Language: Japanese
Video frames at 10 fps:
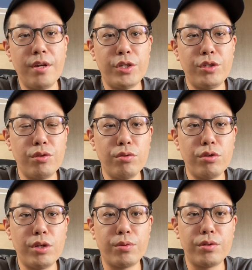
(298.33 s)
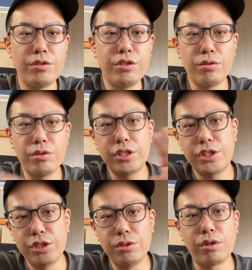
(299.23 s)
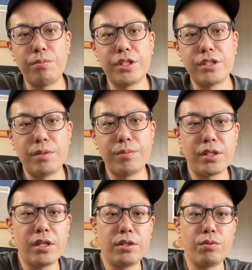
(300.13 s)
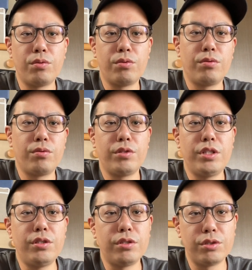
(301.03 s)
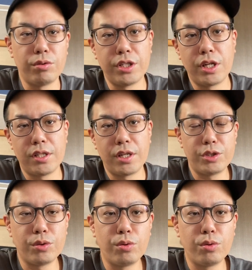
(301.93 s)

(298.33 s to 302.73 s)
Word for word: まあ、ユニクロとかも、ユニクロとか GU とかもですね、またあの、いい商品があったら、